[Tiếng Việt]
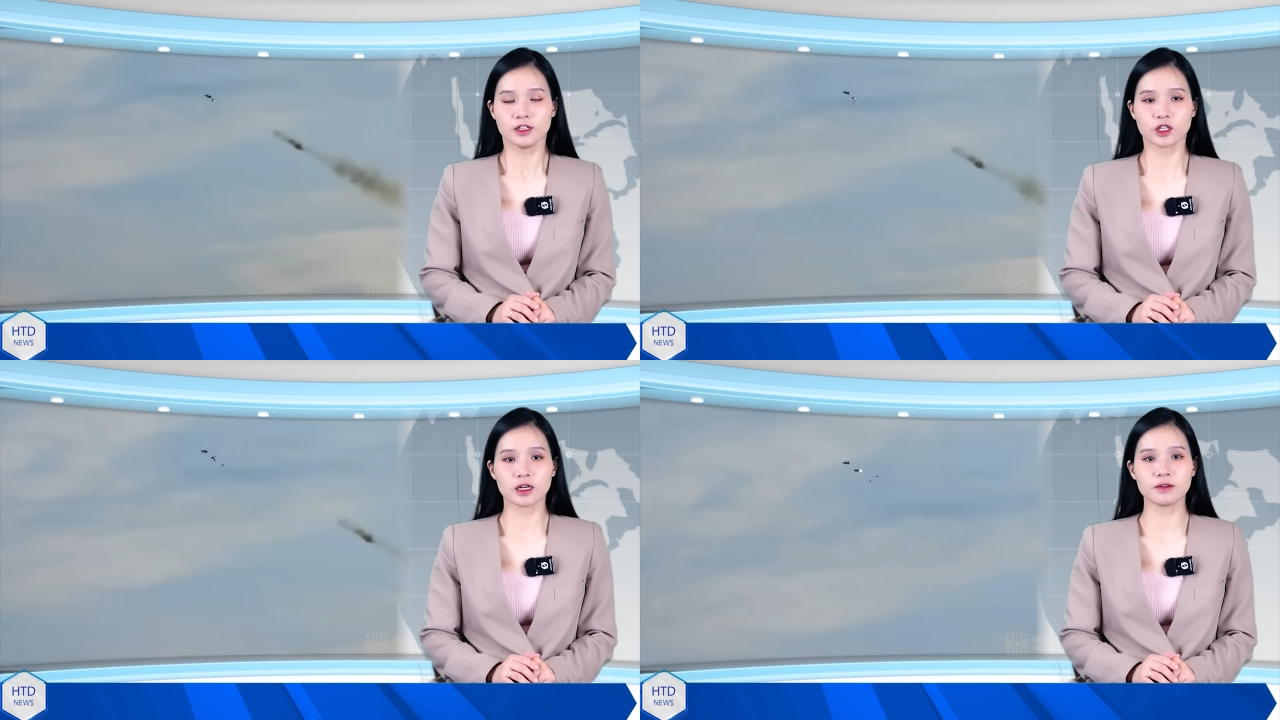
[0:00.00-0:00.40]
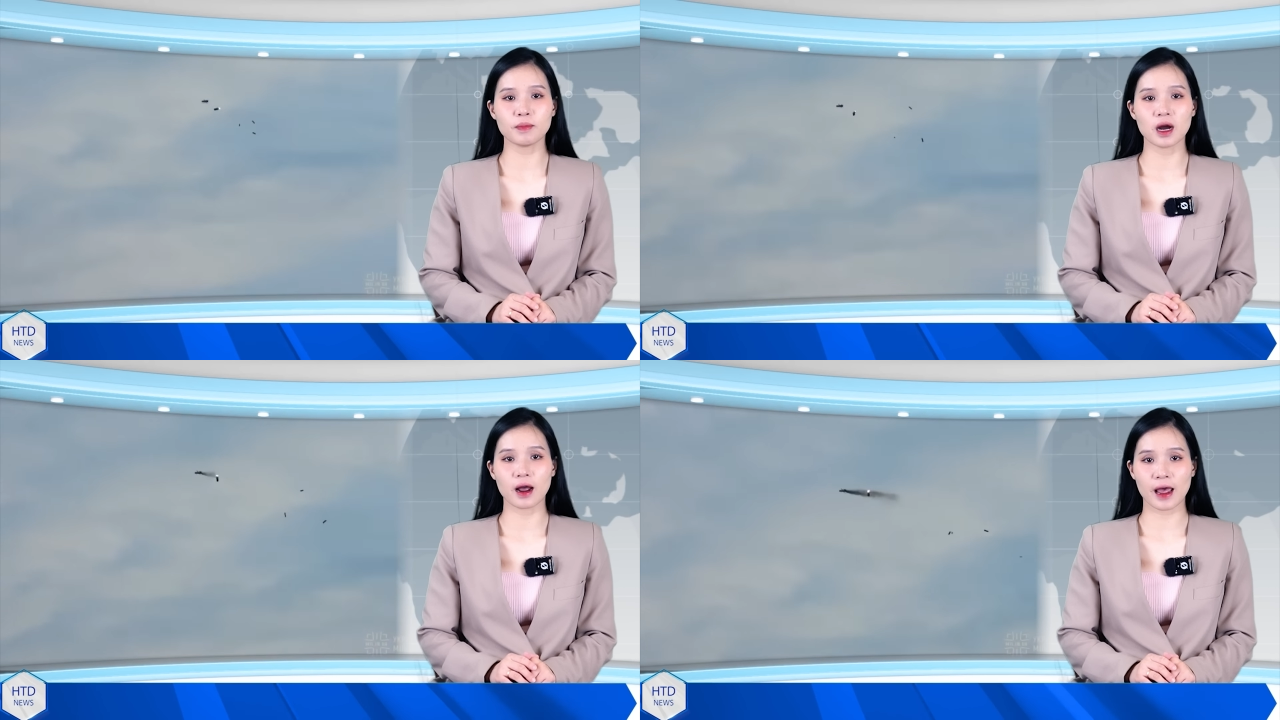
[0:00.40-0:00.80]
trên
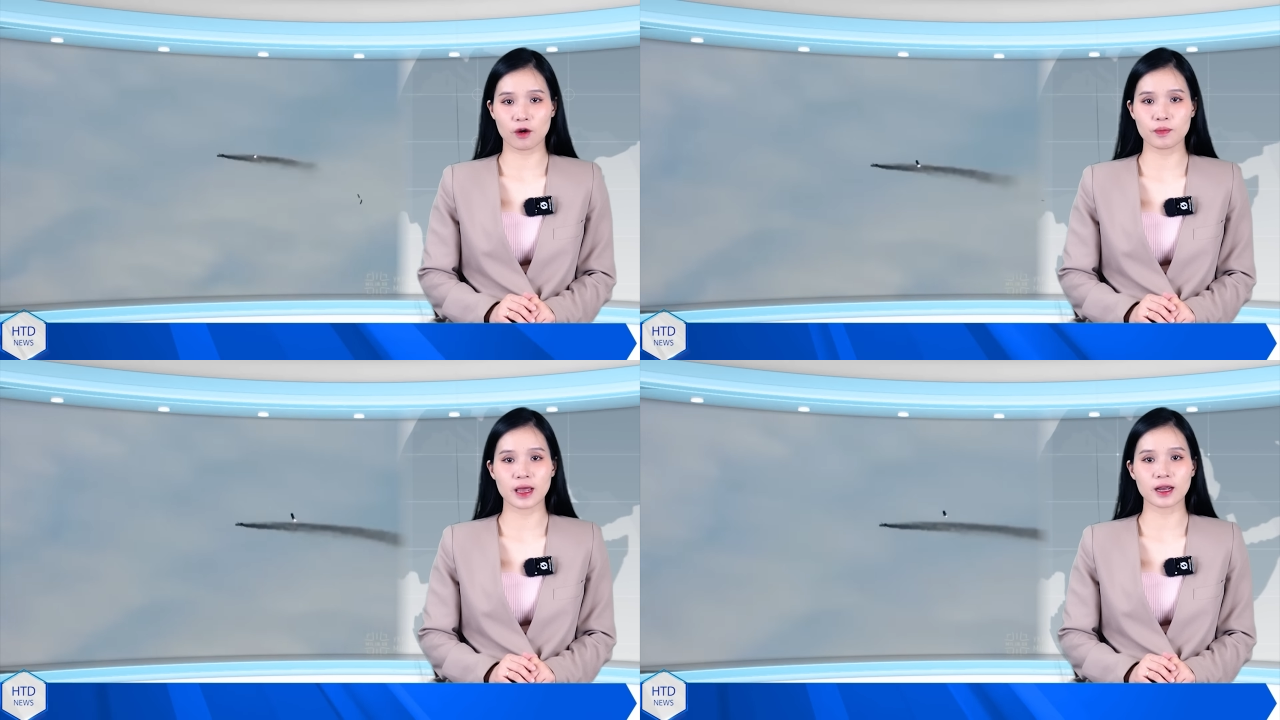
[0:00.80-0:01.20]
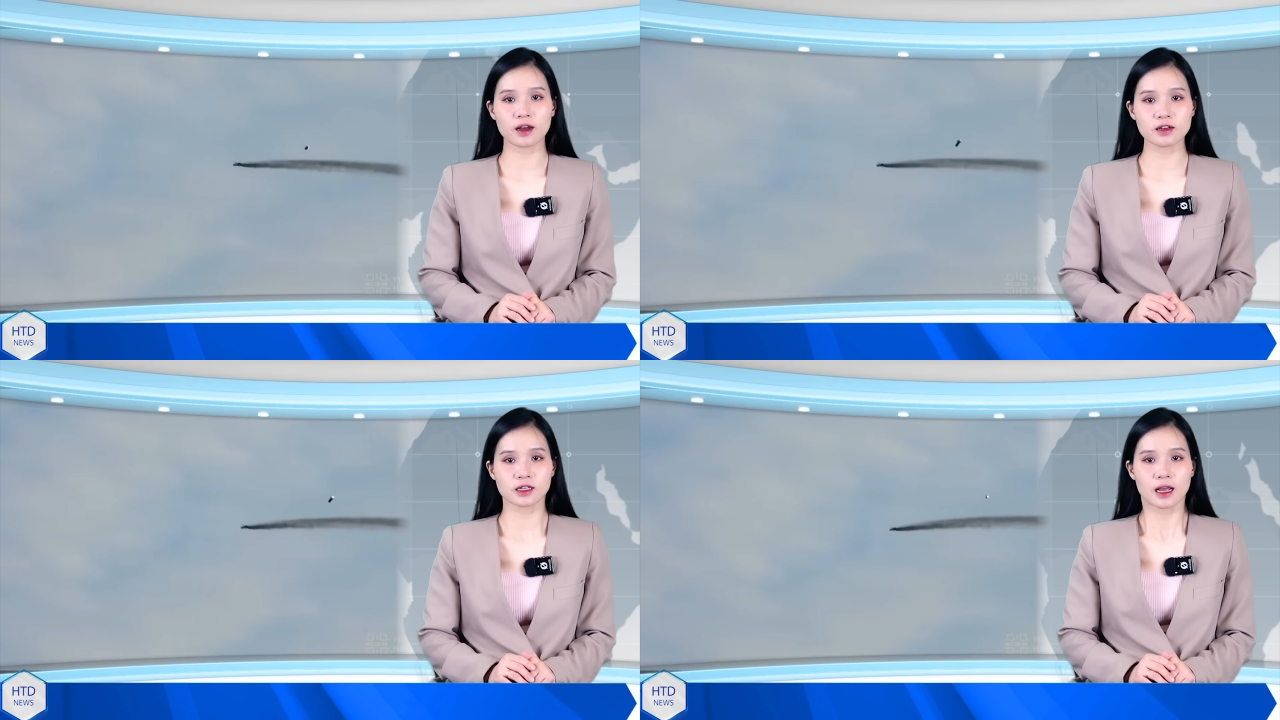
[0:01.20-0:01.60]
bờ eo biển
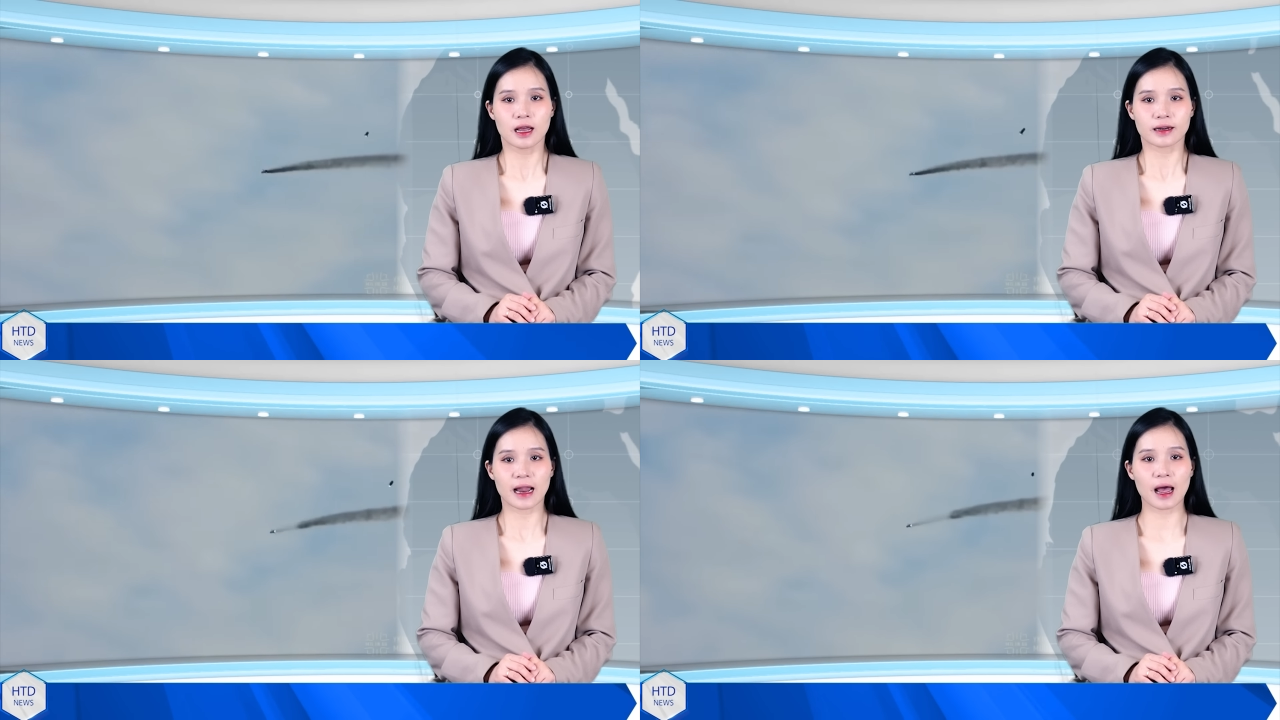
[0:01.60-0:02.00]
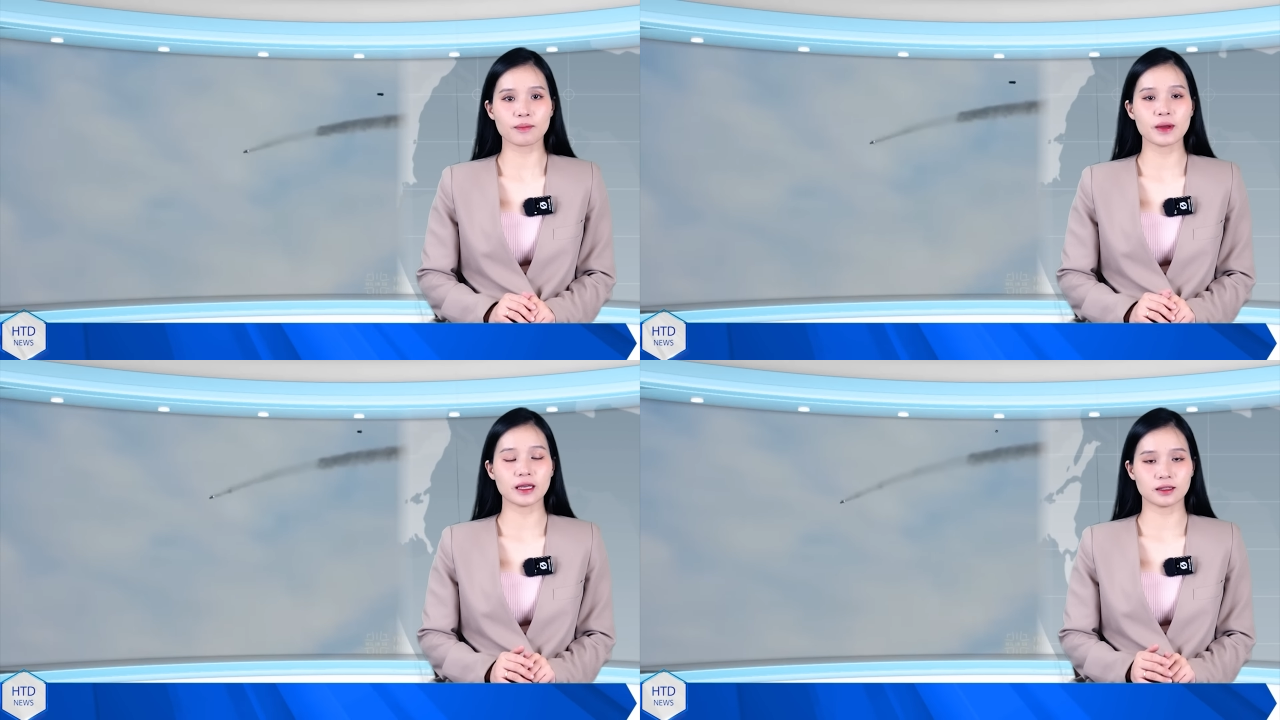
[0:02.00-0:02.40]
Kerch đã
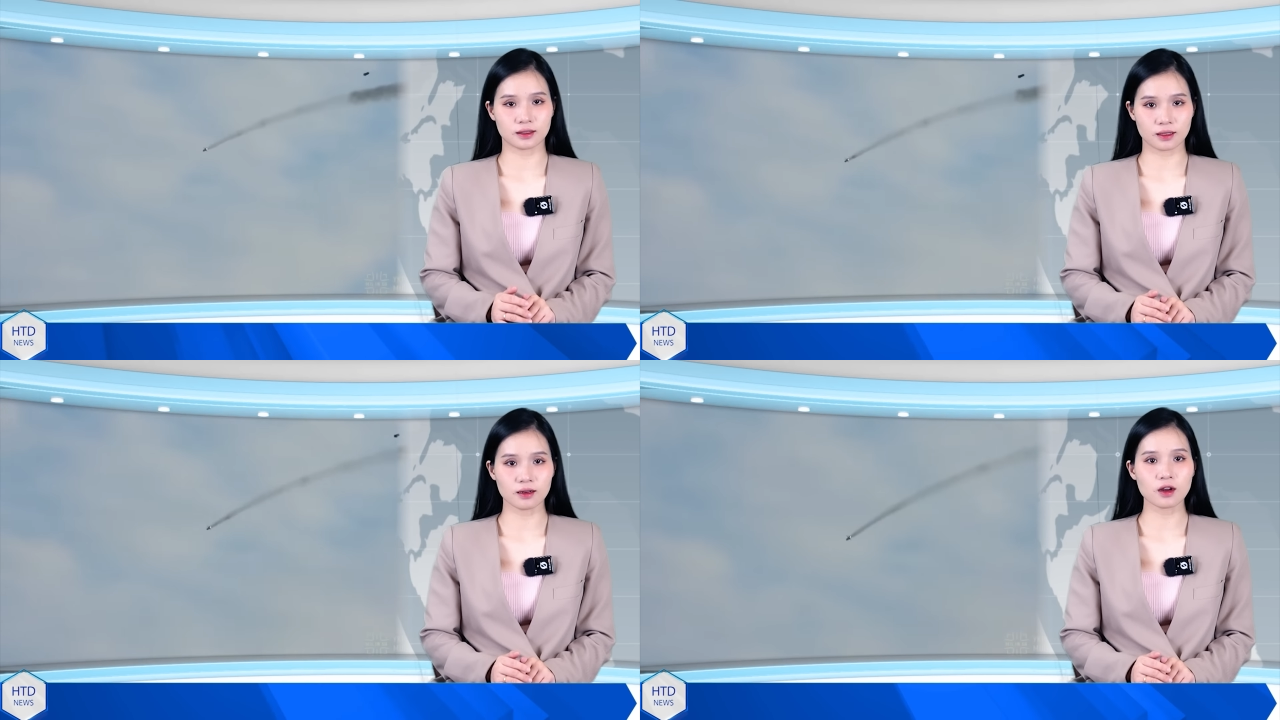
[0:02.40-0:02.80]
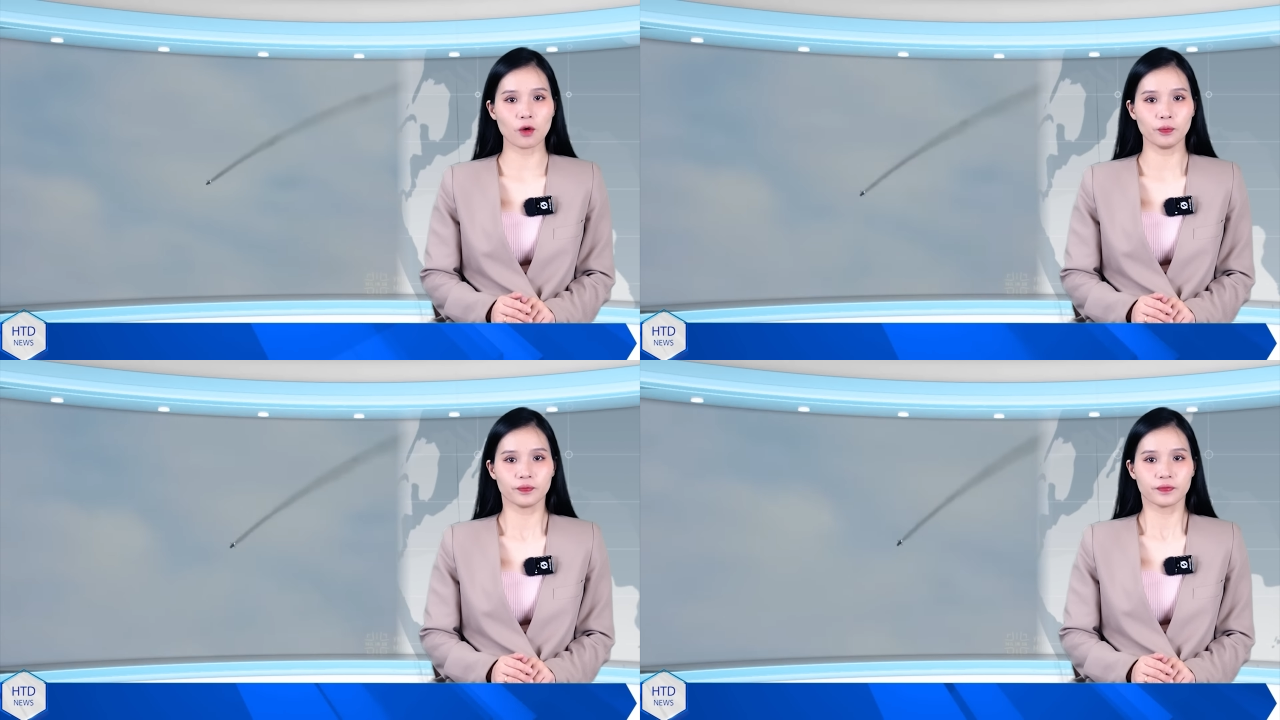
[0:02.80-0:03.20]
bị tấn
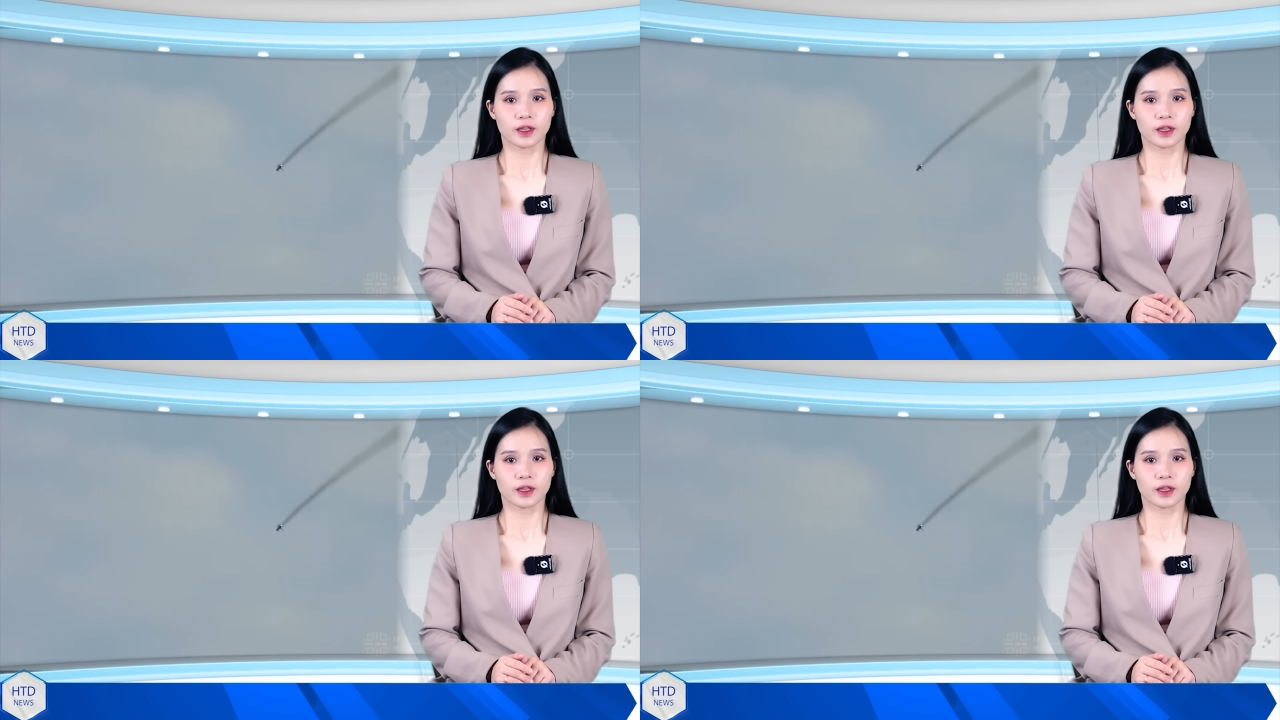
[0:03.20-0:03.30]
công.